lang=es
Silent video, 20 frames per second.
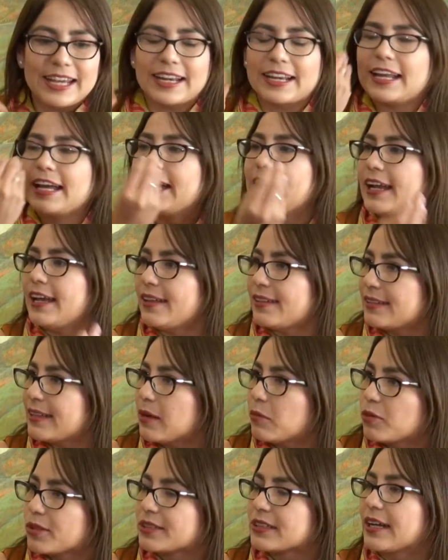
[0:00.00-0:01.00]
regresa a
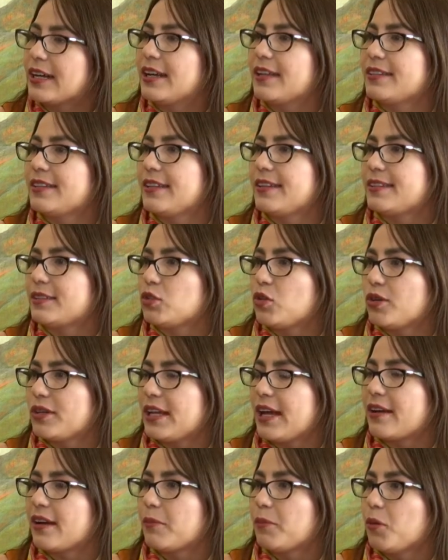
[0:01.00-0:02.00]
buscar esa
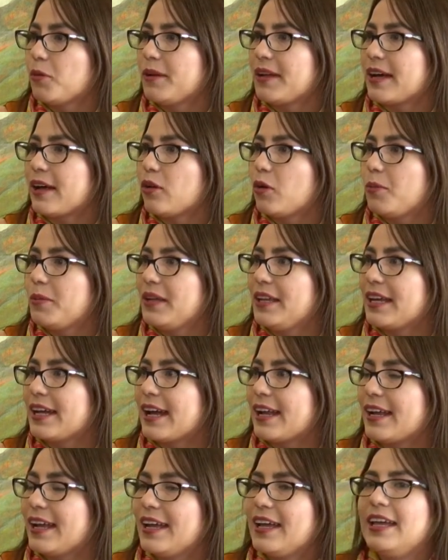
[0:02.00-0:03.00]
historia República
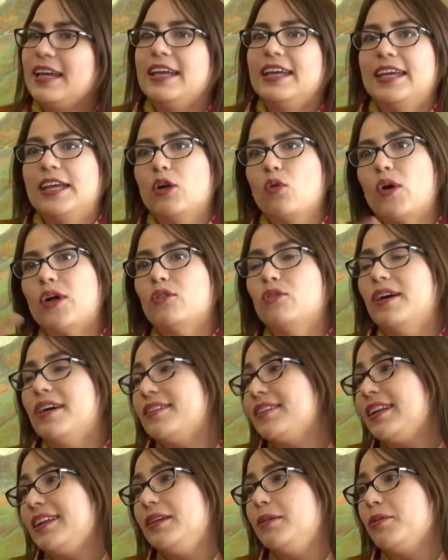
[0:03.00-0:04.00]
Dominicana y cuando
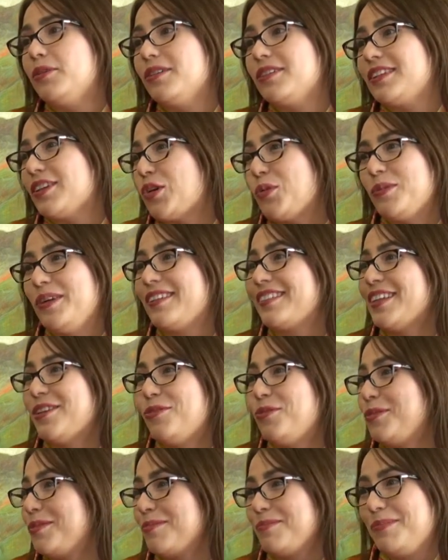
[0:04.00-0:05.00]
hace el libro se convierte en
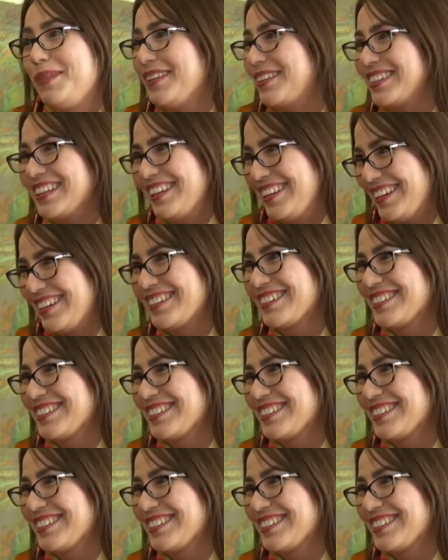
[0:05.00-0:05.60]
un bestseller.